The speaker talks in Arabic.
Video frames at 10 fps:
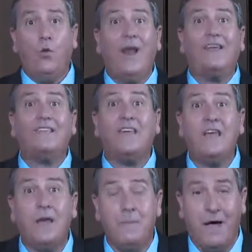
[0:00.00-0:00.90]
ولا
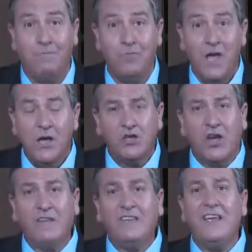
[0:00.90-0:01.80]
سيما
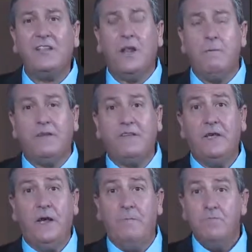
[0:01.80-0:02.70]
شخصية
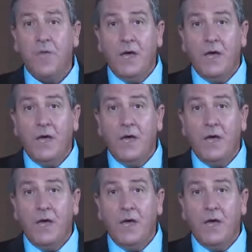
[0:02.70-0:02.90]
المسيح